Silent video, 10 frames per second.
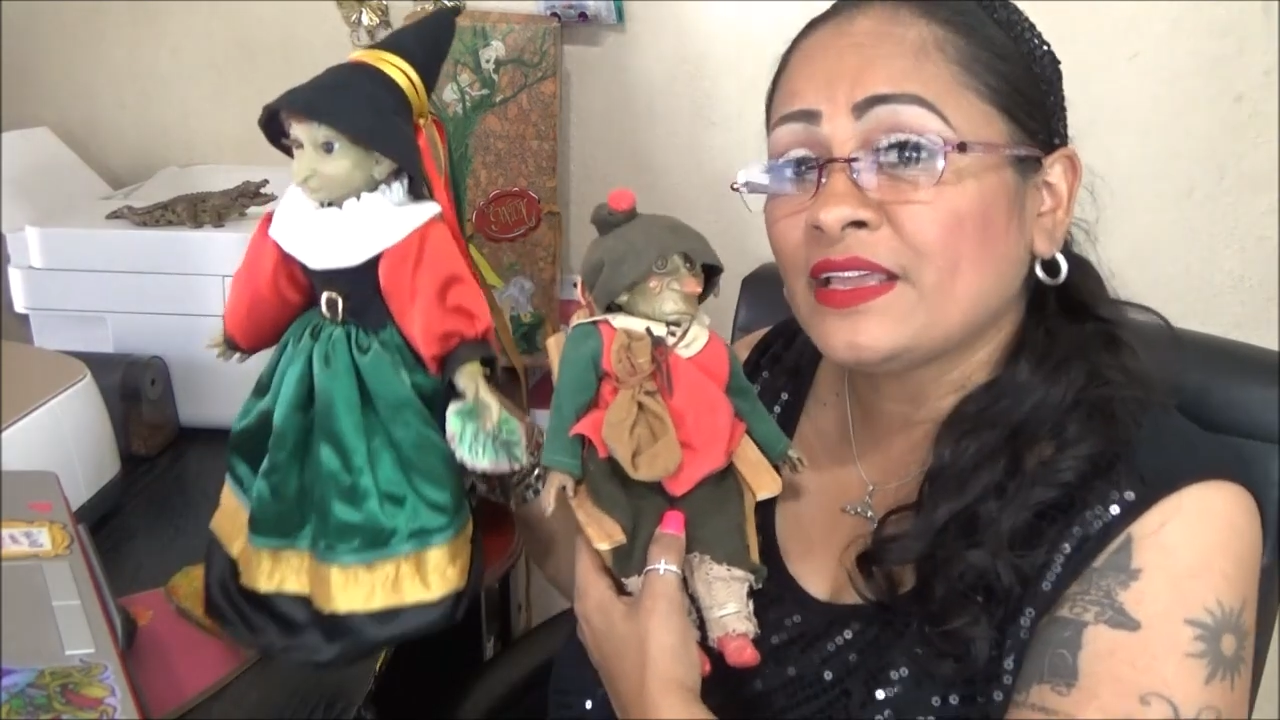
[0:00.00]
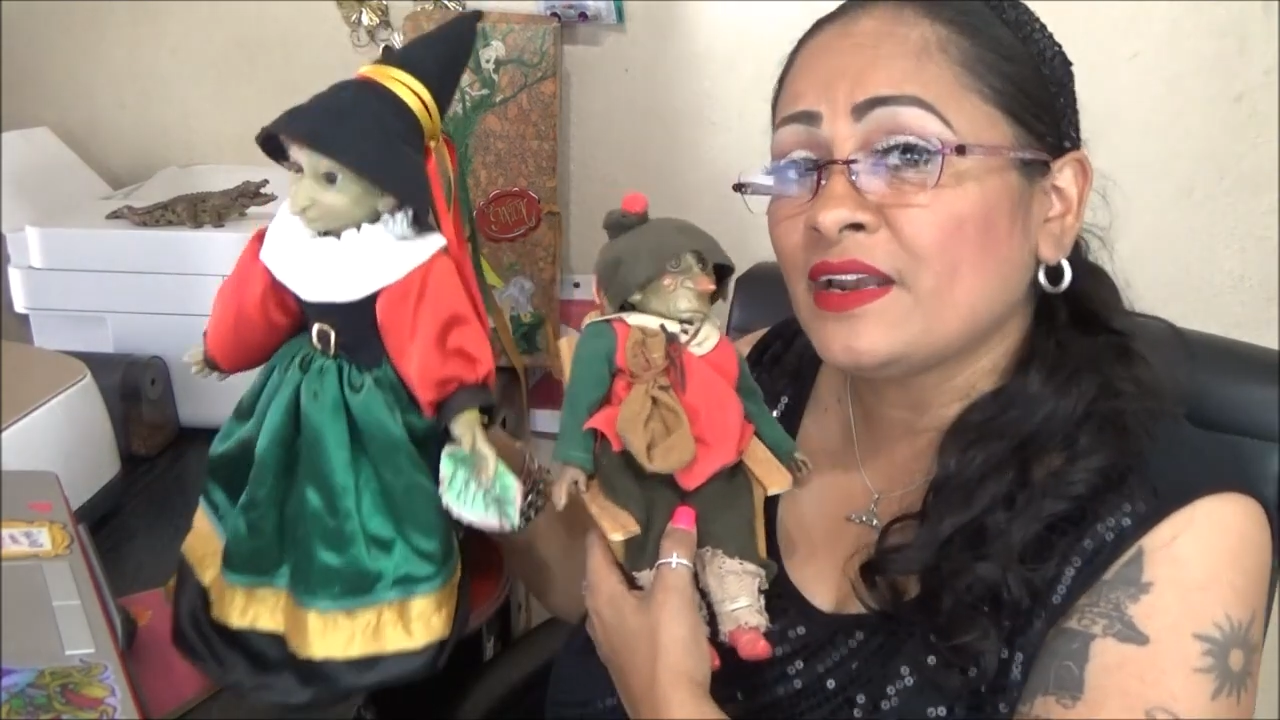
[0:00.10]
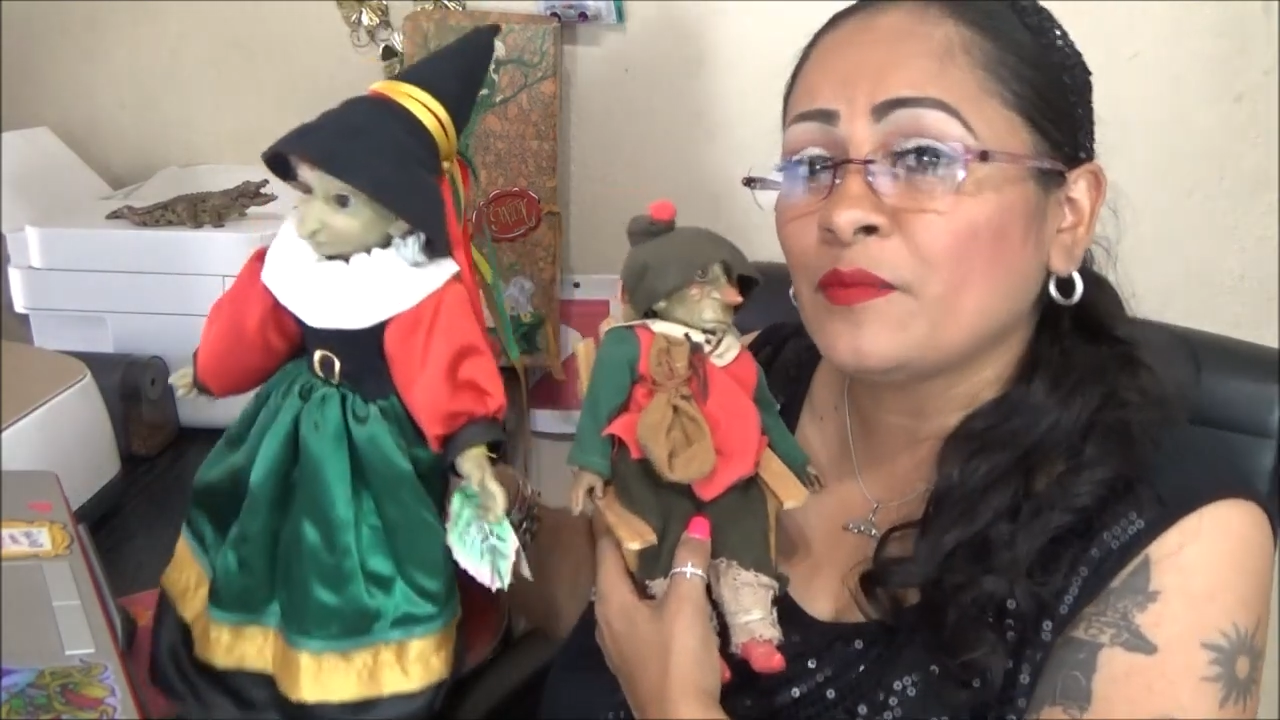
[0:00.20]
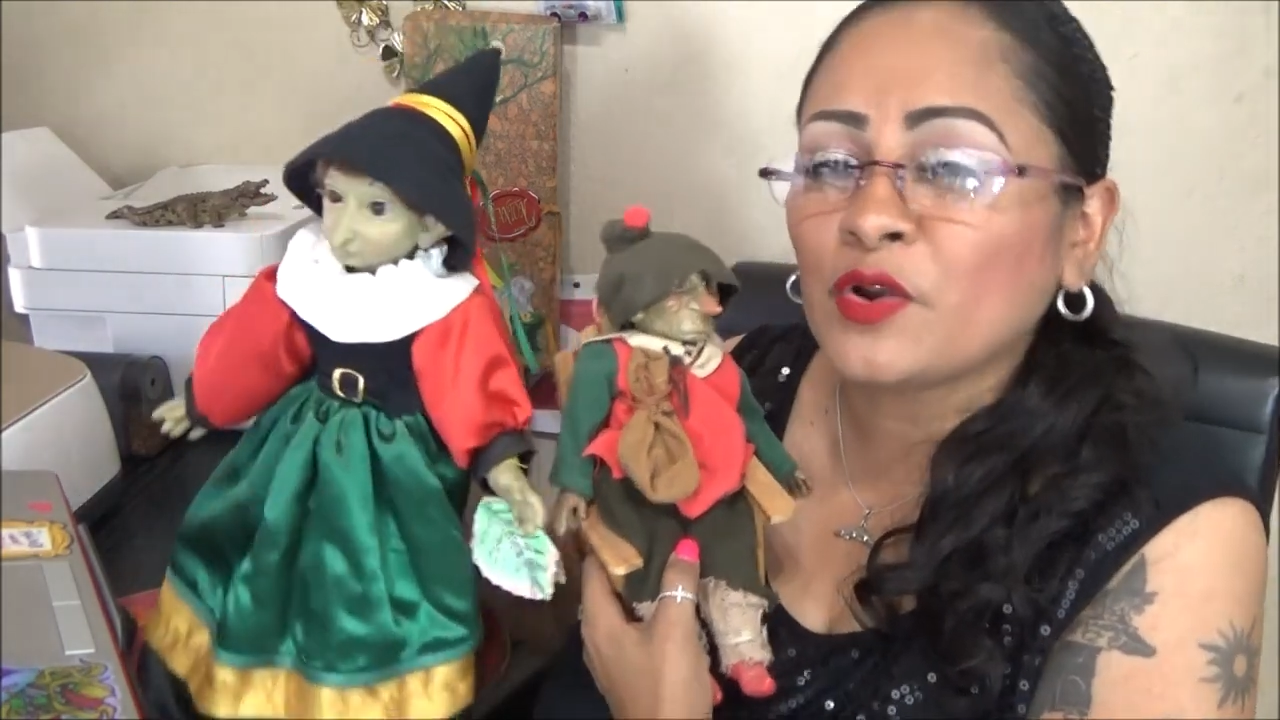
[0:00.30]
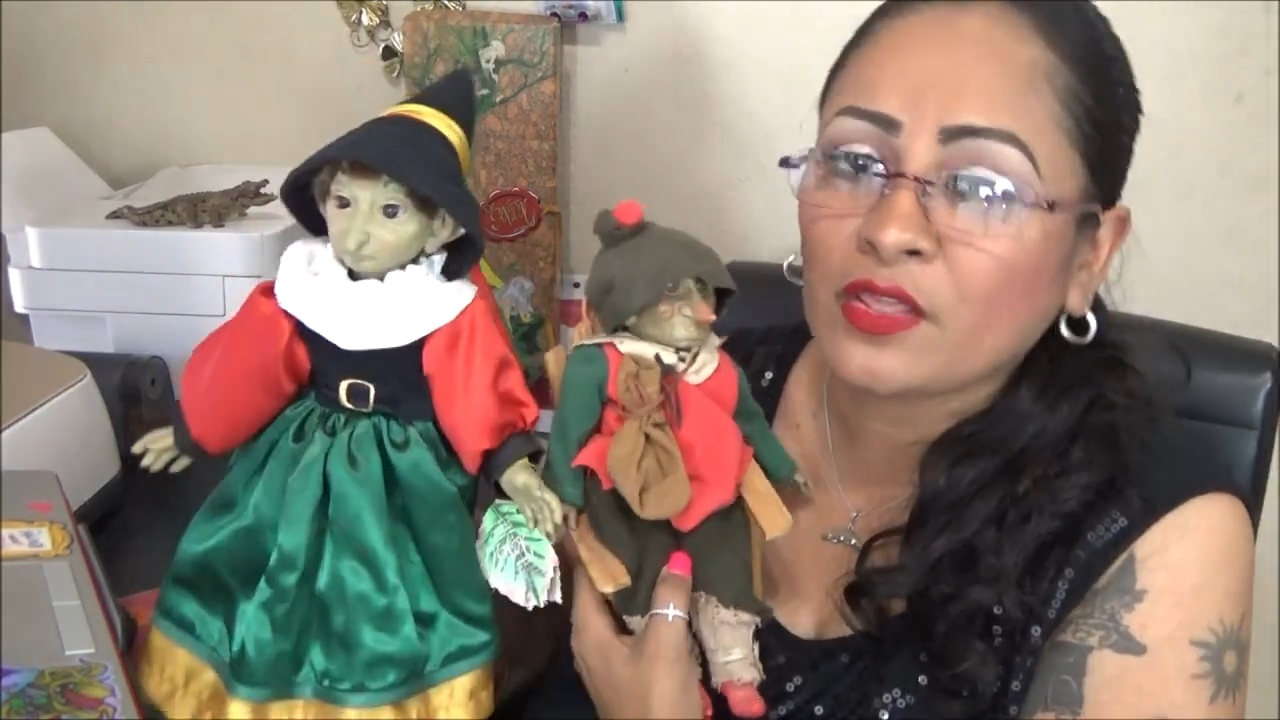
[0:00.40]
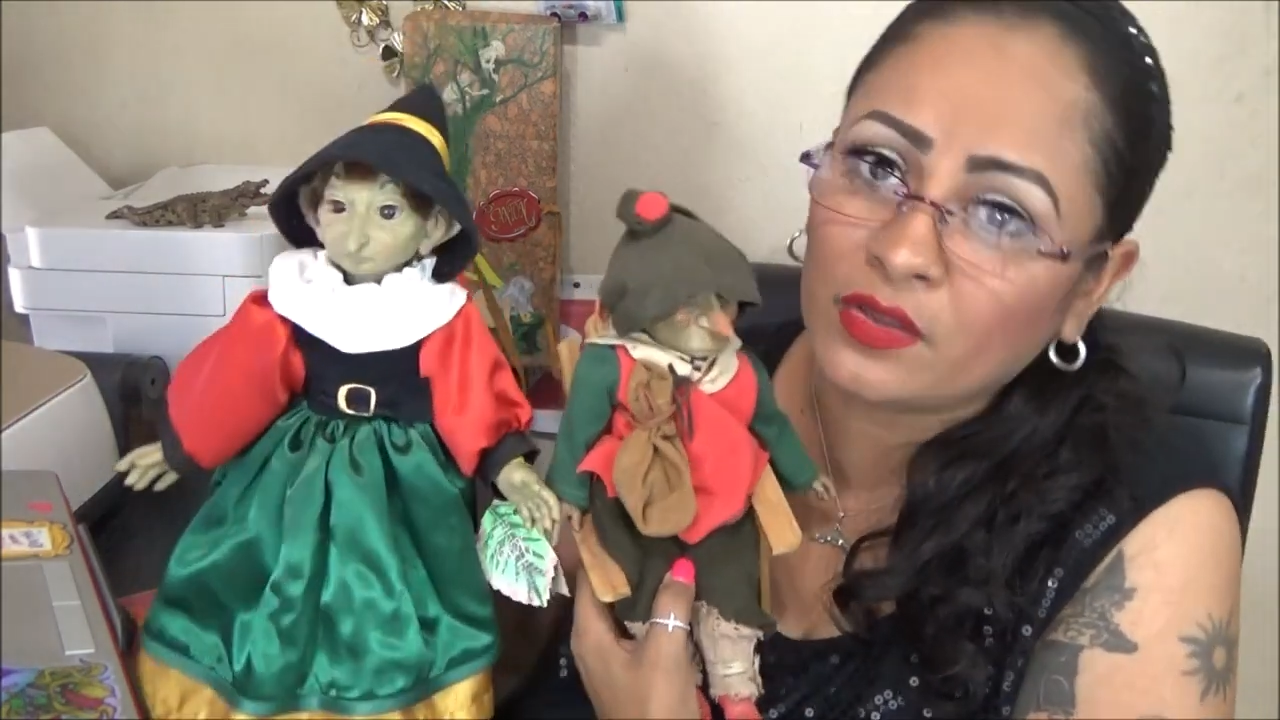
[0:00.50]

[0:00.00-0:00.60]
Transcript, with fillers: tan enamorado